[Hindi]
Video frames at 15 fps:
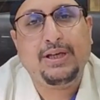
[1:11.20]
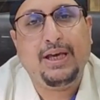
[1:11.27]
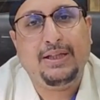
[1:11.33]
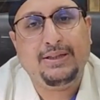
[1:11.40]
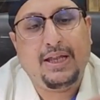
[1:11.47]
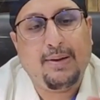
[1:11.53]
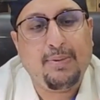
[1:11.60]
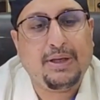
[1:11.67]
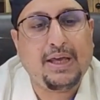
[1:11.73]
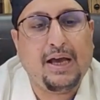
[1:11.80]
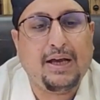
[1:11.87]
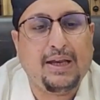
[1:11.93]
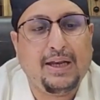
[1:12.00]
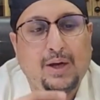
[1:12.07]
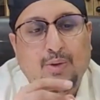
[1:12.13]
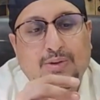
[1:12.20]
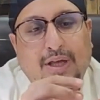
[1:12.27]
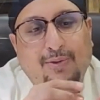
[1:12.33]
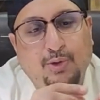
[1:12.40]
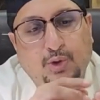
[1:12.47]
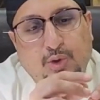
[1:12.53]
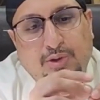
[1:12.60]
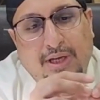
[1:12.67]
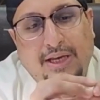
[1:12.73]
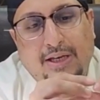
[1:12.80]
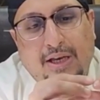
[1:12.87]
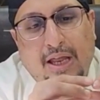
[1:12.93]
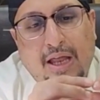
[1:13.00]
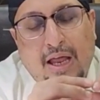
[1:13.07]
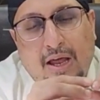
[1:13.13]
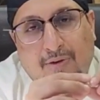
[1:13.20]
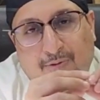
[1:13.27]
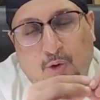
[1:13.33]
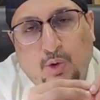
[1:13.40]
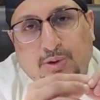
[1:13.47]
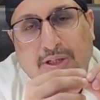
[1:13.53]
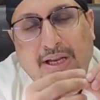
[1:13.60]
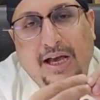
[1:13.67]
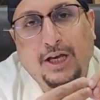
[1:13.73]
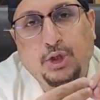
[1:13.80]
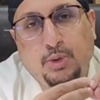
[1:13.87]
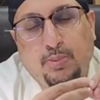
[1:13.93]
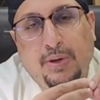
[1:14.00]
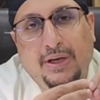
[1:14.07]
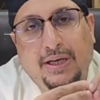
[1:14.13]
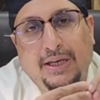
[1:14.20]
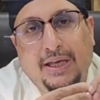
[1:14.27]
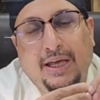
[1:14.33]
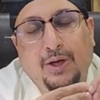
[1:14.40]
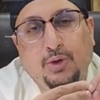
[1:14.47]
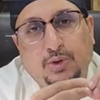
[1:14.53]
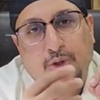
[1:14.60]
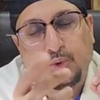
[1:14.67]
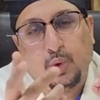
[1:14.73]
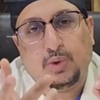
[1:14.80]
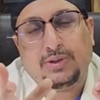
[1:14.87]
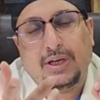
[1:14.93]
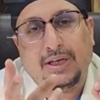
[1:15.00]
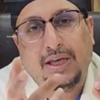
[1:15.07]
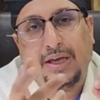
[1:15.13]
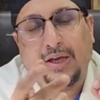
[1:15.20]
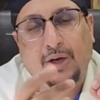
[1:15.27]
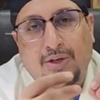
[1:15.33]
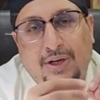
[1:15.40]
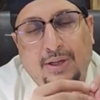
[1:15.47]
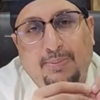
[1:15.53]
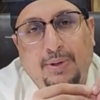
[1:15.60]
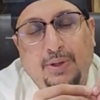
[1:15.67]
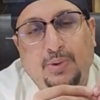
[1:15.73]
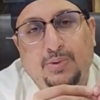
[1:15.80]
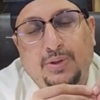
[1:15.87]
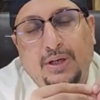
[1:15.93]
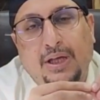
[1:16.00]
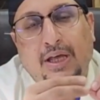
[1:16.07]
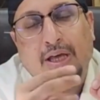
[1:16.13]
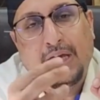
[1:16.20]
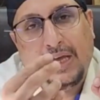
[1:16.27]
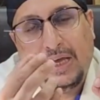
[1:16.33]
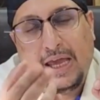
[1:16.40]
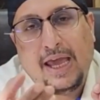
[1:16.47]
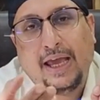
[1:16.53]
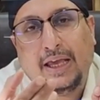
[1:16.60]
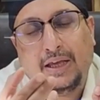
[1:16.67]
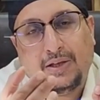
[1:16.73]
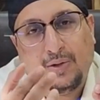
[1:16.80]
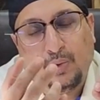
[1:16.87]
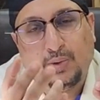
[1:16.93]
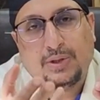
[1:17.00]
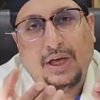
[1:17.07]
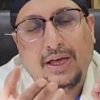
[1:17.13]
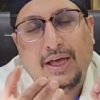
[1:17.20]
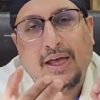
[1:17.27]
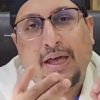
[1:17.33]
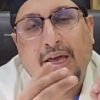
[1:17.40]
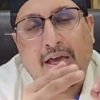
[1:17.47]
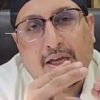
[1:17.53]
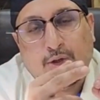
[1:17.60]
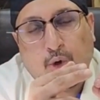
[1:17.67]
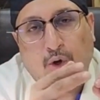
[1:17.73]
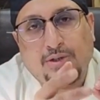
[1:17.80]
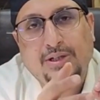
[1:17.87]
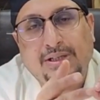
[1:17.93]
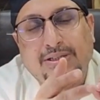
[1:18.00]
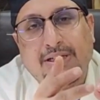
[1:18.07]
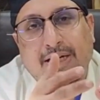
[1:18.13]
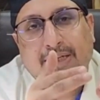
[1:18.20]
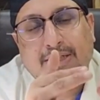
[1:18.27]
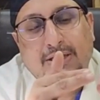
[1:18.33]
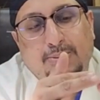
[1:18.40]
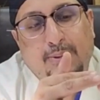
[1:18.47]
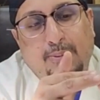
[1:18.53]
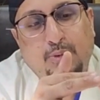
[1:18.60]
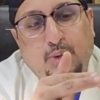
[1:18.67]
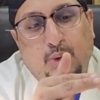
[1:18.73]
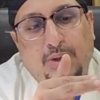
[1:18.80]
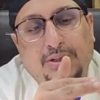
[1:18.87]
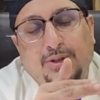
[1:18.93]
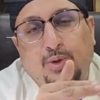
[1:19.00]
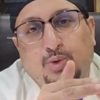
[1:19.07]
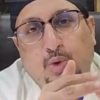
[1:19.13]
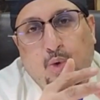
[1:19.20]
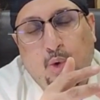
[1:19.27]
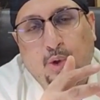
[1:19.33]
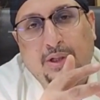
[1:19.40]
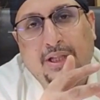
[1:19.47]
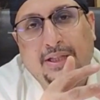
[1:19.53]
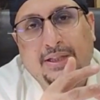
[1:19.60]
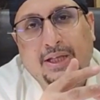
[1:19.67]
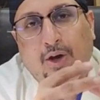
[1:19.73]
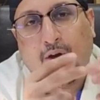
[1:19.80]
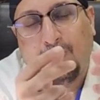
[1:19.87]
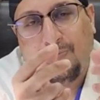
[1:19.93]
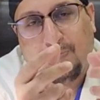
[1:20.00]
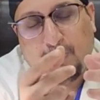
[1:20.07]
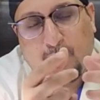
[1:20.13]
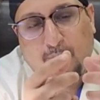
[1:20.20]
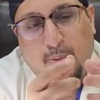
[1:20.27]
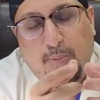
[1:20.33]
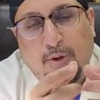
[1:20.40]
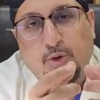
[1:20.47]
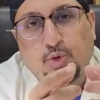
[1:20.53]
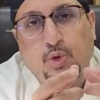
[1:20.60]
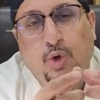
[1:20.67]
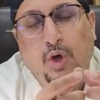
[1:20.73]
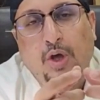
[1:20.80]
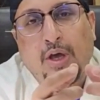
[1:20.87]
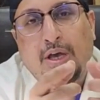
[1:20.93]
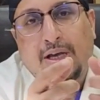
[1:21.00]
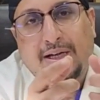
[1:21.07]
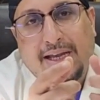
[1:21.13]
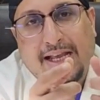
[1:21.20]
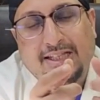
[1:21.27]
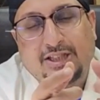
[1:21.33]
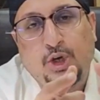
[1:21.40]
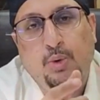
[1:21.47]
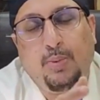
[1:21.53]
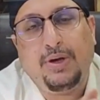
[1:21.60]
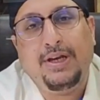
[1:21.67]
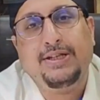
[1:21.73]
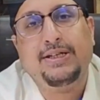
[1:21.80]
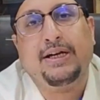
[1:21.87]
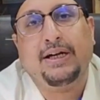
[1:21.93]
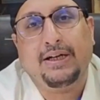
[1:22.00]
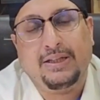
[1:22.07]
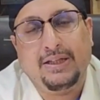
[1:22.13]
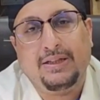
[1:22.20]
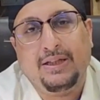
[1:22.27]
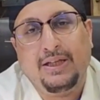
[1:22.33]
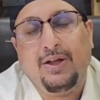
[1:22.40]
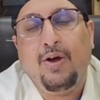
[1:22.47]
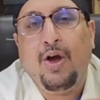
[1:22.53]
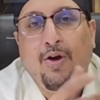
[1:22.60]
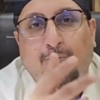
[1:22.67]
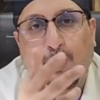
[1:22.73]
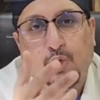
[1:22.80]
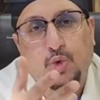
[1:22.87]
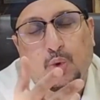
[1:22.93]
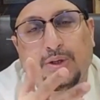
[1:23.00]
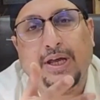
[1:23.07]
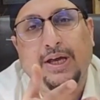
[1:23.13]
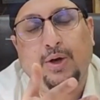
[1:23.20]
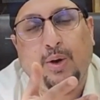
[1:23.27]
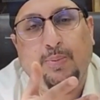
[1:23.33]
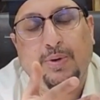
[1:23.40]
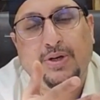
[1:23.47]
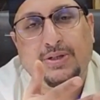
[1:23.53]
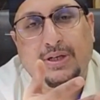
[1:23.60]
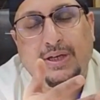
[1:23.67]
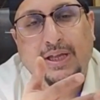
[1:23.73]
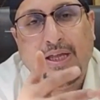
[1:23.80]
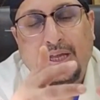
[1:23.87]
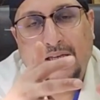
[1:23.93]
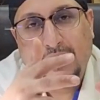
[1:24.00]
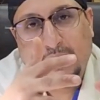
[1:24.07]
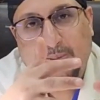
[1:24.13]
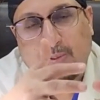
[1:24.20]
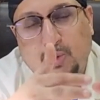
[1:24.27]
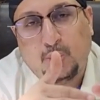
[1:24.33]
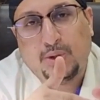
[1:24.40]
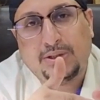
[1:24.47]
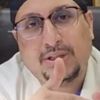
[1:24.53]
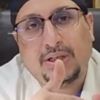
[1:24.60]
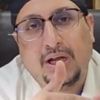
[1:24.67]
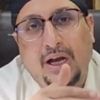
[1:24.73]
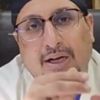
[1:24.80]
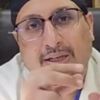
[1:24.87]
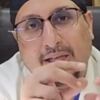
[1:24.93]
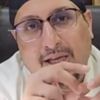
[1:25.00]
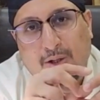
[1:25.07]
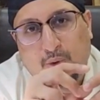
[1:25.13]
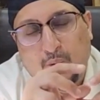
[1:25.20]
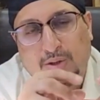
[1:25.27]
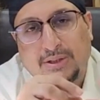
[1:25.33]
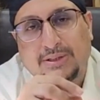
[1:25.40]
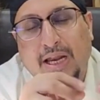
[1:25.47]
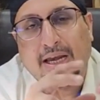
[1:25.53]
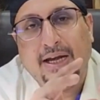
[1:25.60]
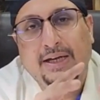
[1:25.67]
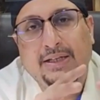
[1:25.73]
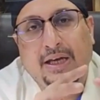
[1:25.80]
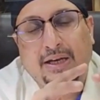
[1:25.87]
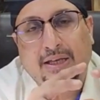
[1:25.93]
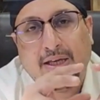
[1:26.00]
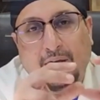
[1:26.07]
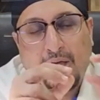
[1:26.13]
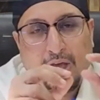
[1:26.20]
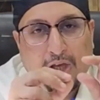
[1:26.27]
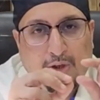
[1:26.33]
के अंदर हमें क्या करना होता है वो जो स्किन और स्किन आगे चिपक गई है उसके दो तरीके के ट्रीटमेंट होते हैं एक होता है डॉर्सल स्लेट जिसमें हम छोटा सा उसको खोल देते हैं और पीस को ग्लैंड के ऊपर नीचे कर देते हैं वो छोटा एक ऑपरेशन है जिसमें छोटा सा काट के थोड़ा सा डायलेट करके